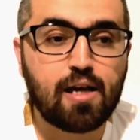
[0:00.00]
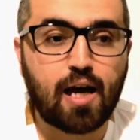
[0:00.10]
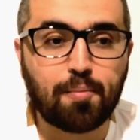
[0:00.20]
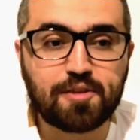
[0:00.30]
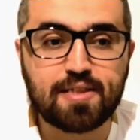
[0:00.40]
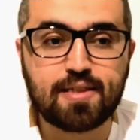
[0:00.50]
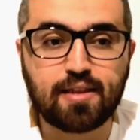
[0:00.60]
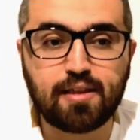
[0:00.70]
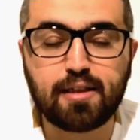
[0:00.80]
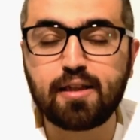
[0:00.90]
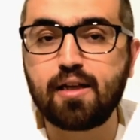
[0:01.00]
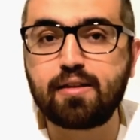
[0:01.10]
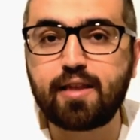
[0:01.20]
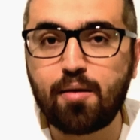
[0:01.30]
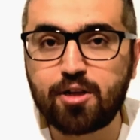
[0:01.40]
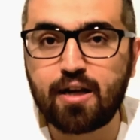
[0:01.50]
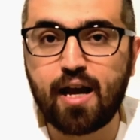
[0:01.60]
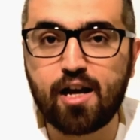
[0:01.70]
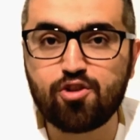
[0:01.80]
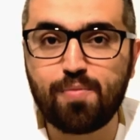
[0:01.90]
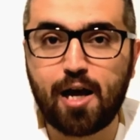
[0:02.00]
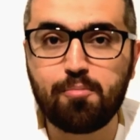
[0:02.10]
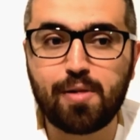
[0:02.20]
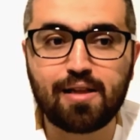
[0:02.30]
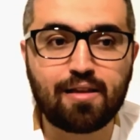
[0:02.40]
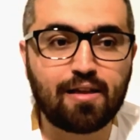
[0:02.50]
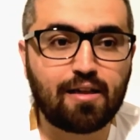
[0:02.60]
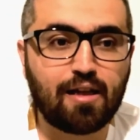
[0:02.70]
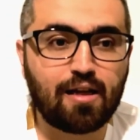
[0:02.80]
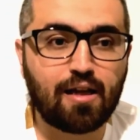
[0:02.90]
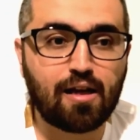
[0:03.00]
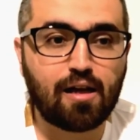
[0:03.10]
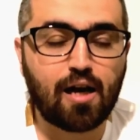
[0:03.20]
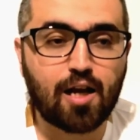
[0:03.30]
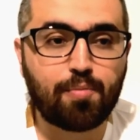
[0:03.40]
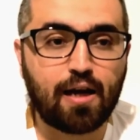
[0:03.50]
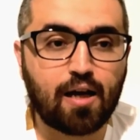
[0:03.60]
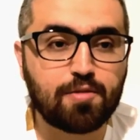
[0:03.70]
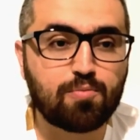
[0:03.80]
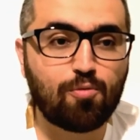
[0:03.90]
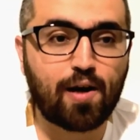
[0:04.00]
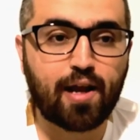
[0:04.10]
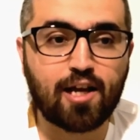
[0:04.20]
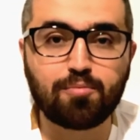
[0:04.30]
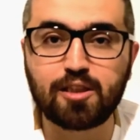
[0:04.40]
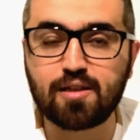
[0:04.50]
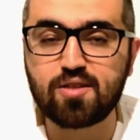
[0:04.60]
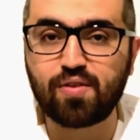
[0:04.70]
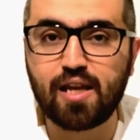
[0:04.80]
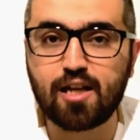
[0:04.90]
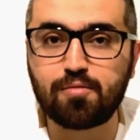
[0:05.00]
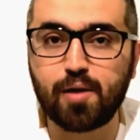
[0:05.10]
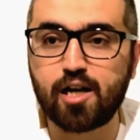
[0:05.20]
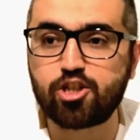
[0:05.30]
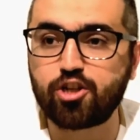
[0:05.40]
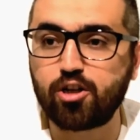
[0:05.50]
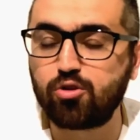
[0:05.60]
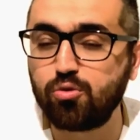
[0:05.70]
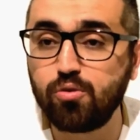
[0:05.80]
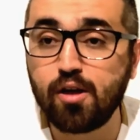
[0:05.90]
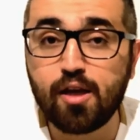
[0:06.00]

عم تستدعي تامر الحاج محمد لاربع خمس مباريات بالتصفيات ما اشركته